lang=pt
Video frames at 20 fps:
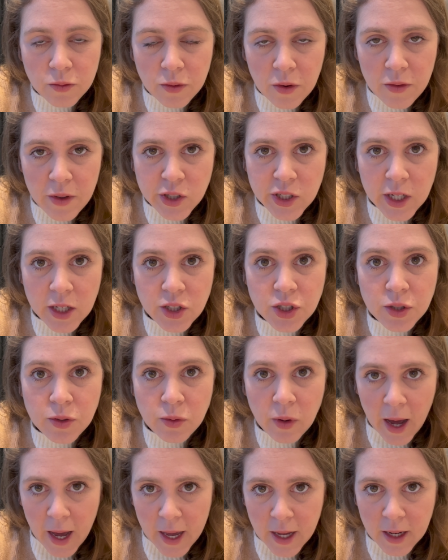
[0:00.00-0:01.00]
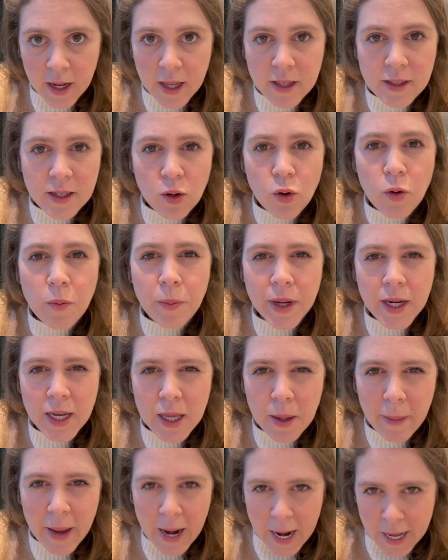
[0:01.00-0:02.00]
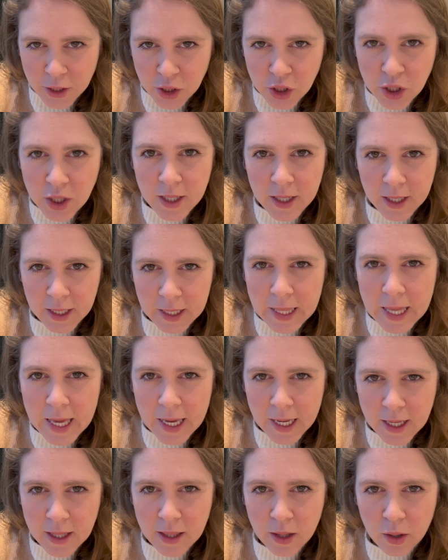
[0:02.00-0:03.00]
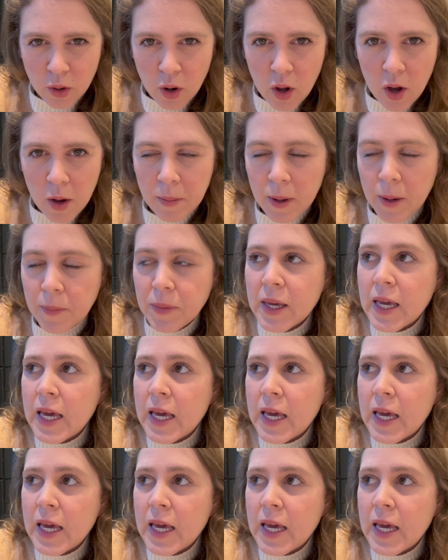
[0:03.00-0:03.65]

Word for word: vou viajar de Ryan, nessa companhia baratinha que tem aqui na Europa.